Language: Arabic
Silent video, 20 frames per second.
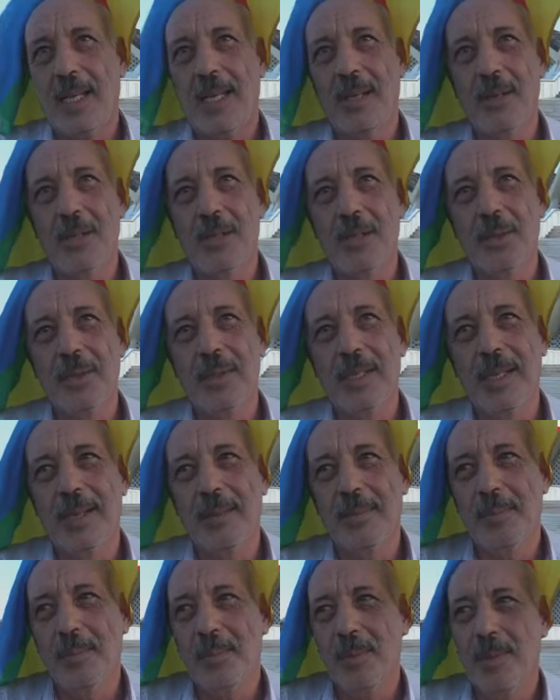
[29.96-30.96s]
احنا
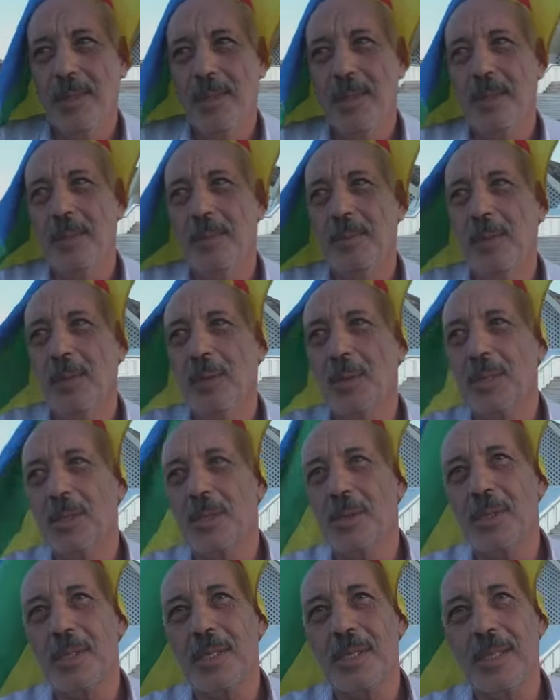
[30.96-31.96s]
وجودنا
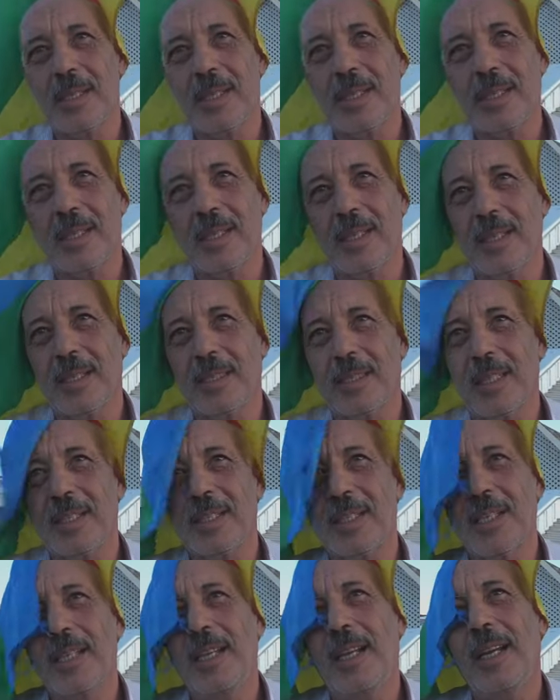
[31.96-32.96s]
بالخصوص آه،
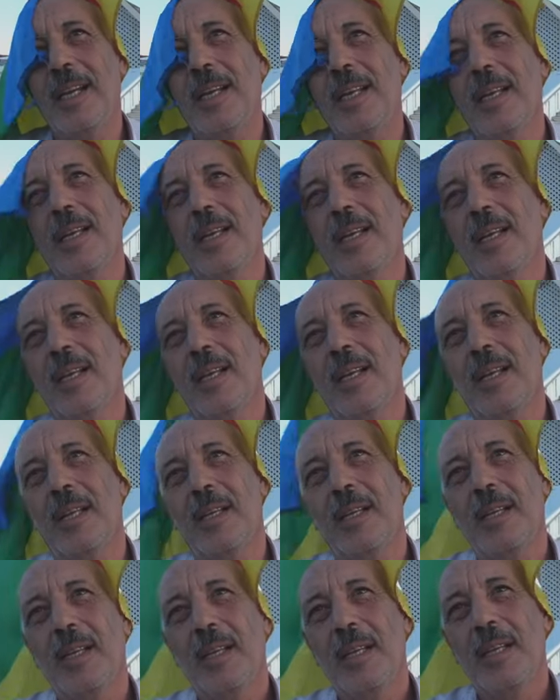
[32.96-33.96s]
ترشيح
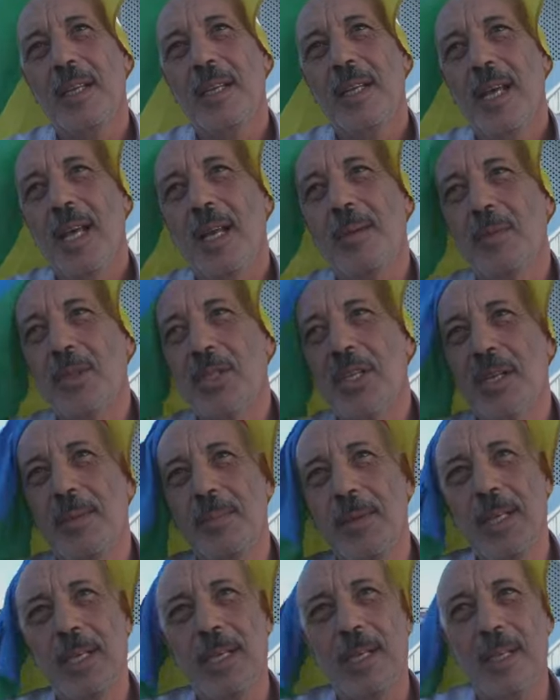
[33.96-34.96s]

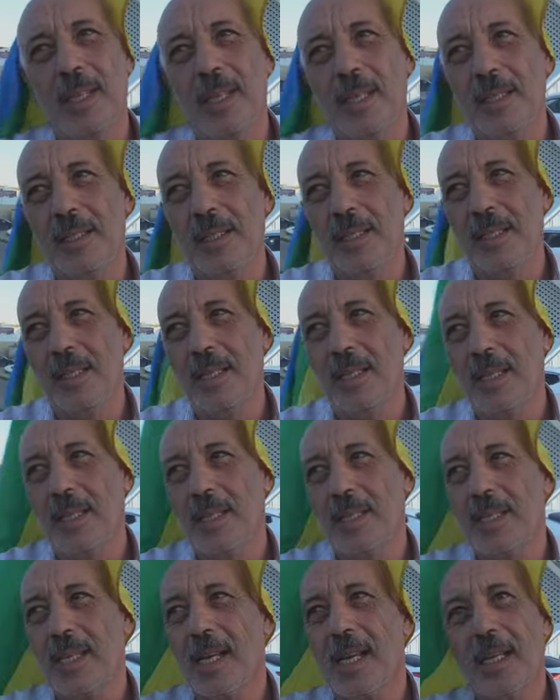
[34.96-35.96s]
المجرمين
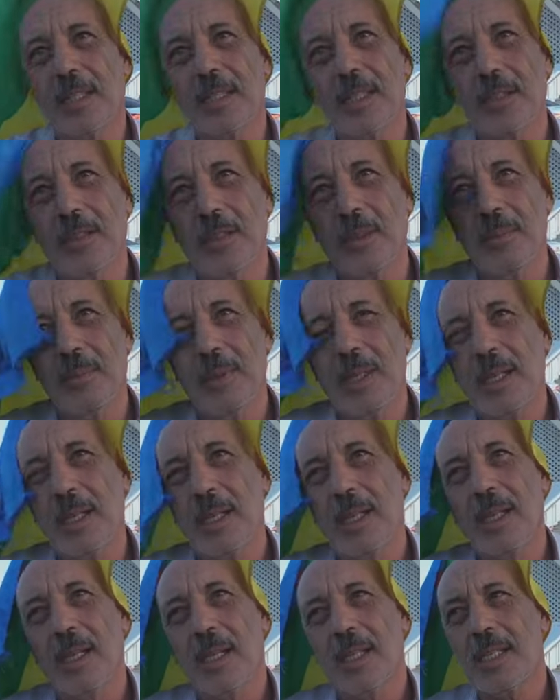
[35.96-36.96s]
الذين سقطتهم
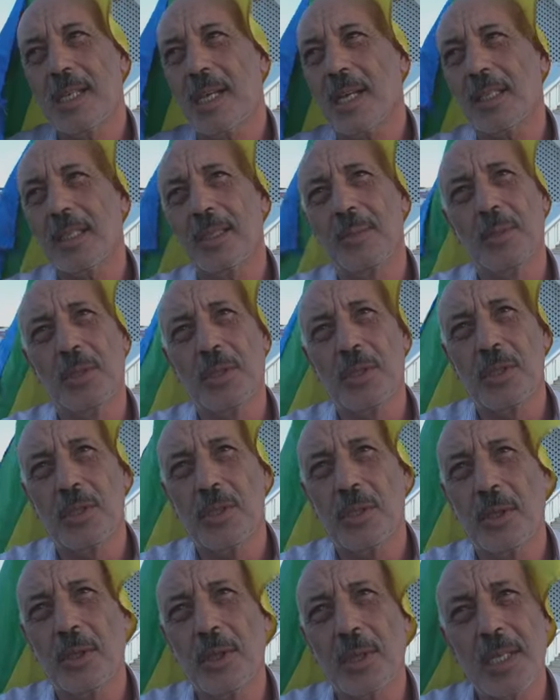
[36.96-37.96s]
سقطهم
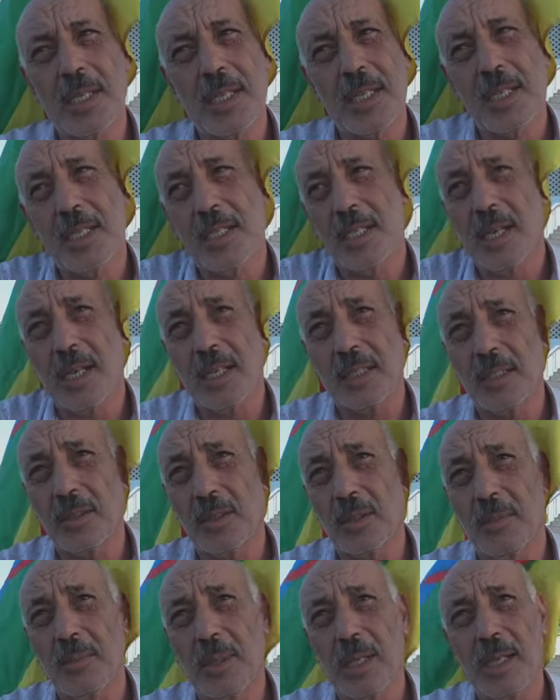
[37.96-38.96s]
الدستور
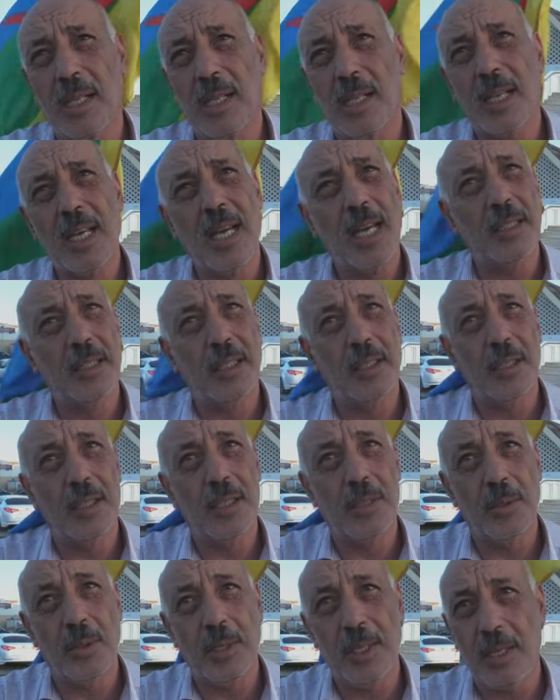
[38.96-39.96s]
وسقطتهم القاعده
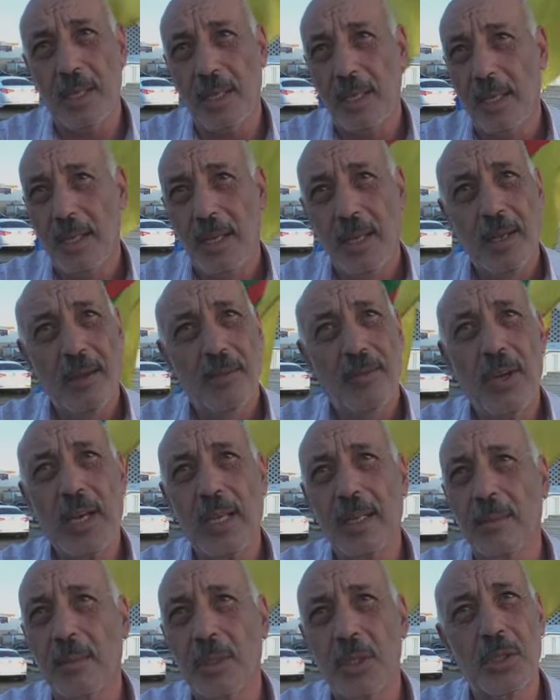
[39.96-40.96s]
الدستوريه
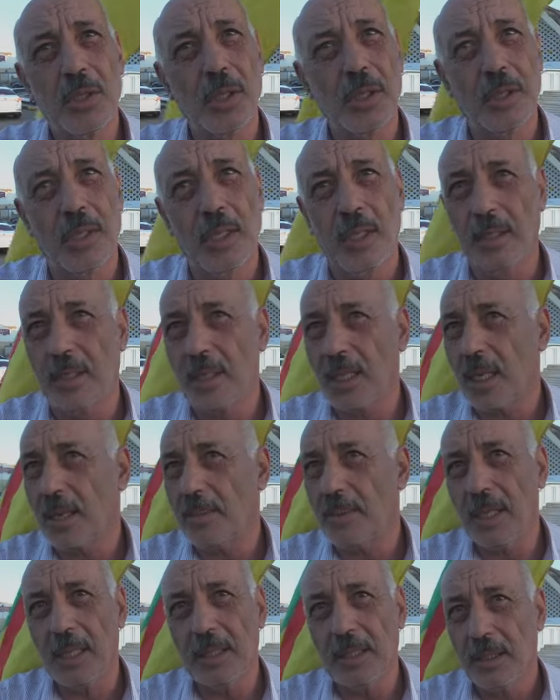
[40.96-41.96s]
فاحنا مش ضد
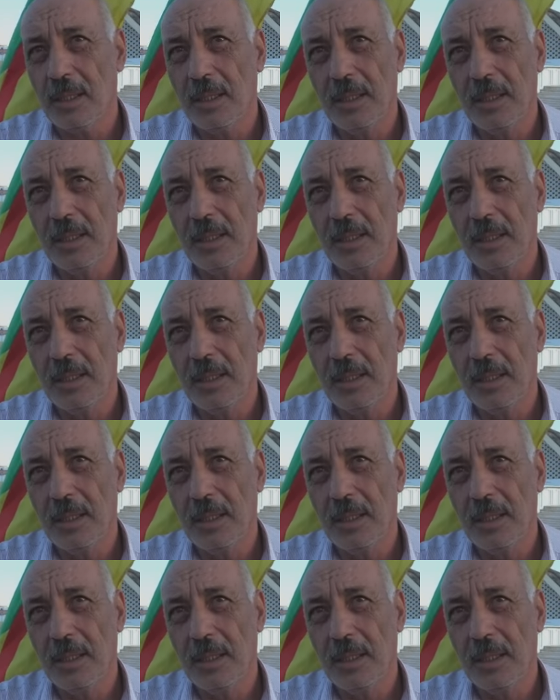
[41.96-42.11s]
الانتخابات